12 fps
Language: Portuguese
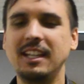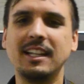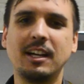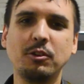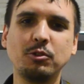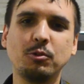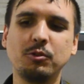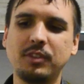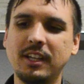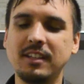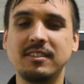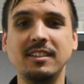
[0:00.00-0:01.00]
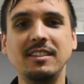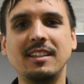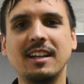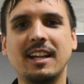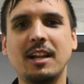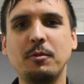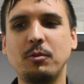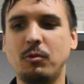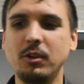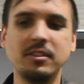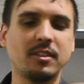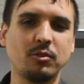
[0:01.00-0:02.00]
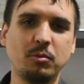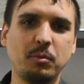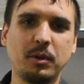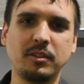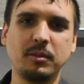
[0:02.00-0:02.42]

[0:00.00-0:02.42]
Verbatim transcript: E é legal que tu consegue assim integrar coisas, como por